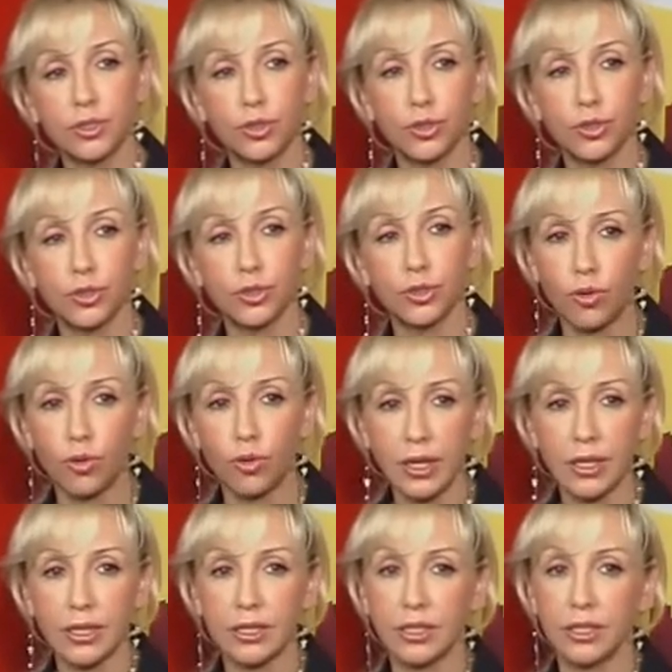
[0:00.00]
чужого
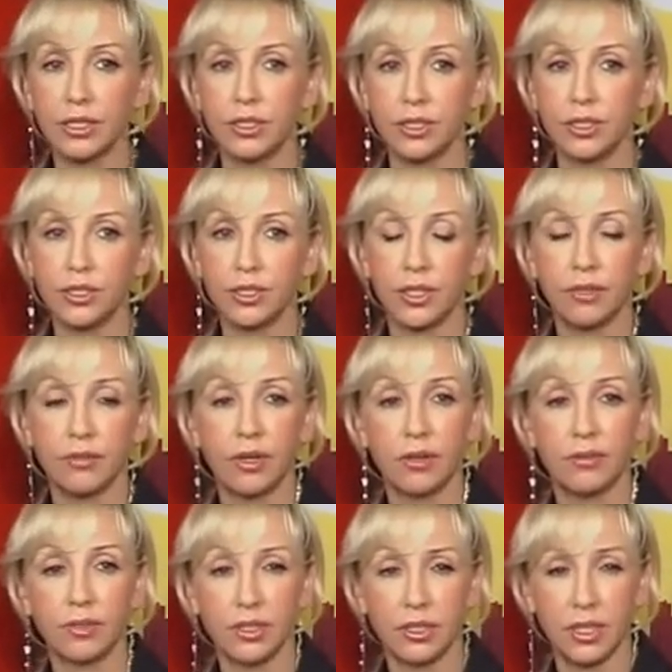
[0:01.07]
энергетического
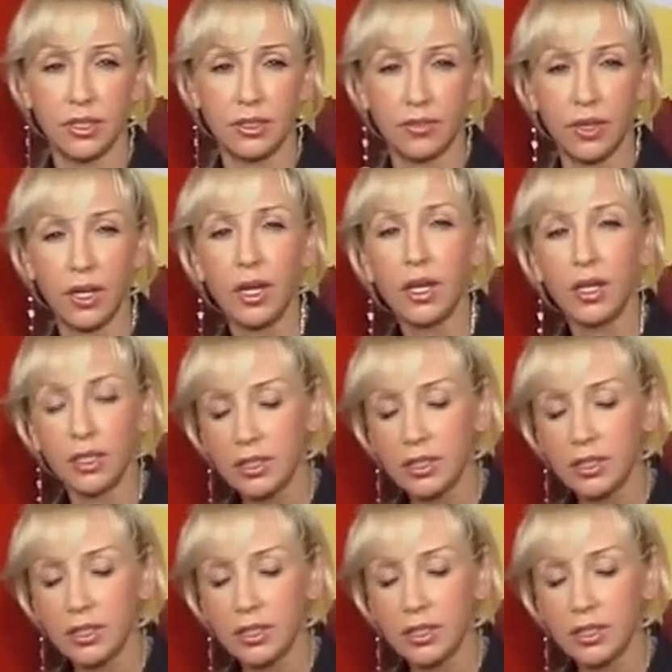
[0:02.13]
воздействия.